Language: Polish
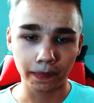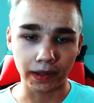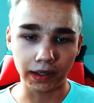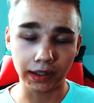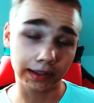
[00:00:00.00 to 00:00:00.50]

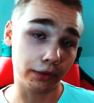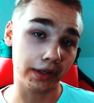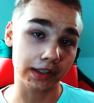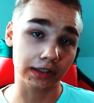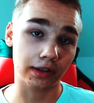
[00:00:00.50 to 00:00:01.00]
E, te
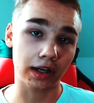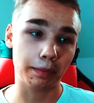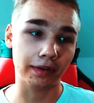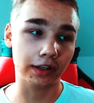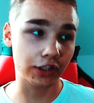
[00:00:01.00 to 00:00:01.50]
ujęcia z drona
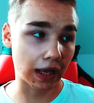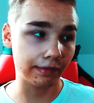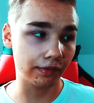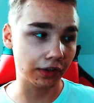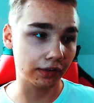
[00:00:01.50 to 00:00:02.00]
naprawdę
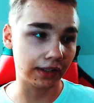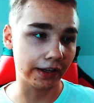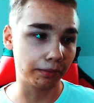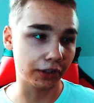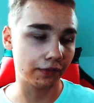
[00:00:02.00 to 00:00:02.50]
ciekawie
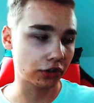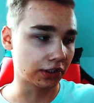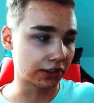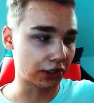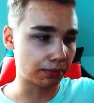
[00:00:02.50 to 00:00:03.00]
wyglądają, ponieważ
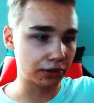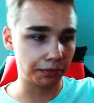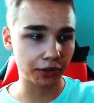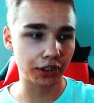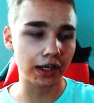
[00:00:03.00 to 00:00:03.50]
tu jest takie
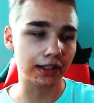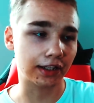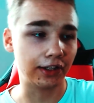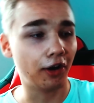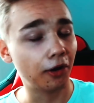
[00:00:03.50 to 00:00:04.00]
przyspieszenie,
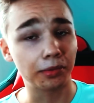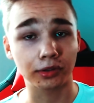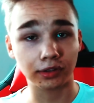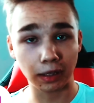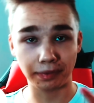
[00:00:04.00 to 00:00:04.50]
taki
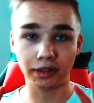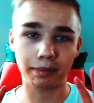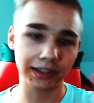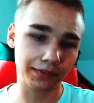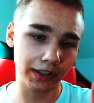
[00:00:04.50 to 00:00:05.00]
obrót, to naprawdę
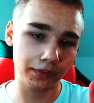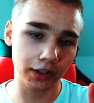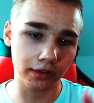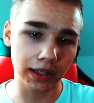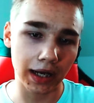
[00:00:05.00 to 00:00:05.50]
bardzo fajnie
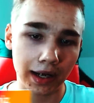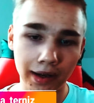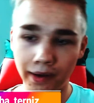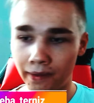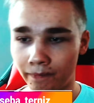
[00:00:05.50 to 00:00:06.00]
wygląda.
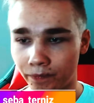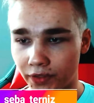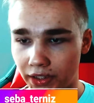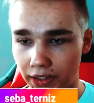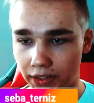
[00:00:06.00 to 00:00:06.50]

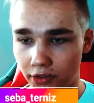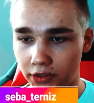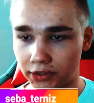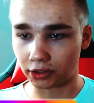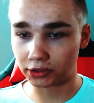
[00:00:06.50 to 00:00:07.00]
E, no
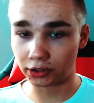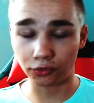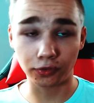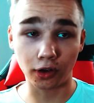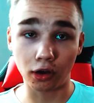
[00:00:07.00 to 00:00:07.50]
i co? Co
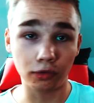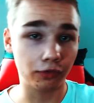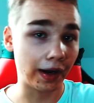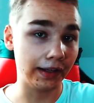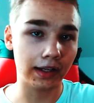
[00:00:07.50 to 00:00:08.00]
do flow,
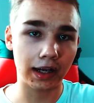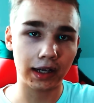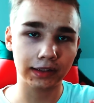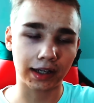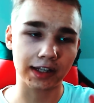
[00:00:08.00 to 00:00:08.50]

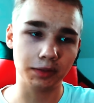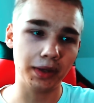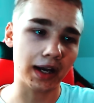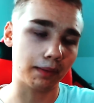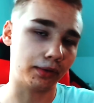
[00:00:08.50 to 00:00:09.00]
fajna taka
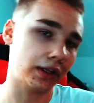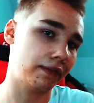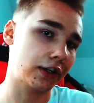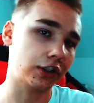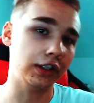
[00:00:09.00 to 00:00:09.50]
zmiana,
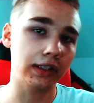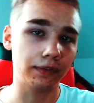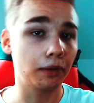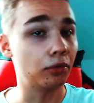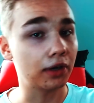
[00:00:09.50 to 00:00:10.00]
ponieważ inne
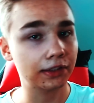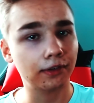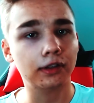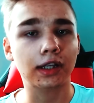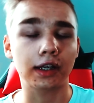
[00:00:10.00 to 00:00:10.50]
flow było na
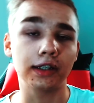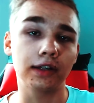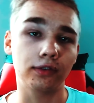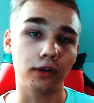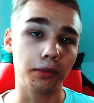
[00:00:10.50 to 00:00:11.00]
zwrotkach,
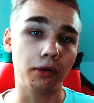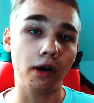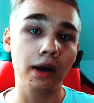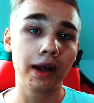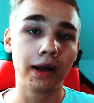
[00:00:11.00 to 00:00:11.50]
inne flow
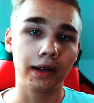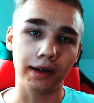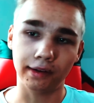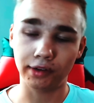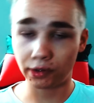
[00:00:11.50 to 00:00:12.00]
było
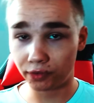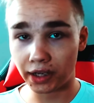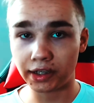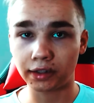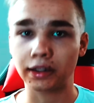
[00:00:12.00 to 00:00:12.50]
e, w
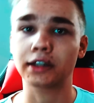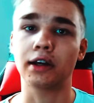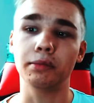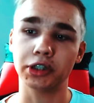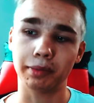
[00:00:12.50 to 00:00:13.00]
refrenie, to tak
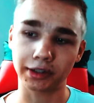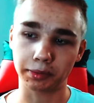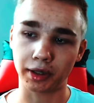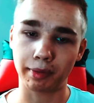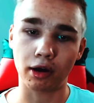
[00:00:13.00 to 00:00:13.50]
samo mi się
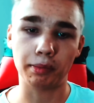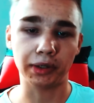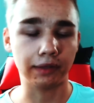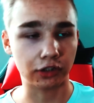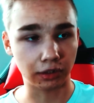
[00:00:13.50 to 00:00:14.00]
bardzo podobało,
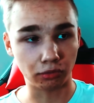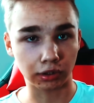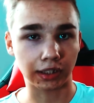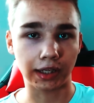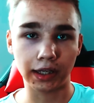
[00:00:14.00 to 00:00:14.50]
ponieważ nie było
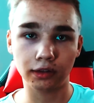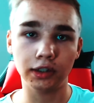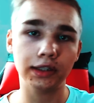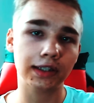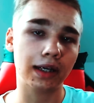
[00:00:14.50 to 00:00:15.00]
takie
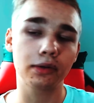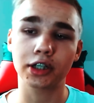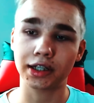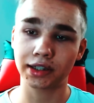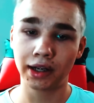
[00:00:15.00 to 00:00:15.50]
jednolite cały czas.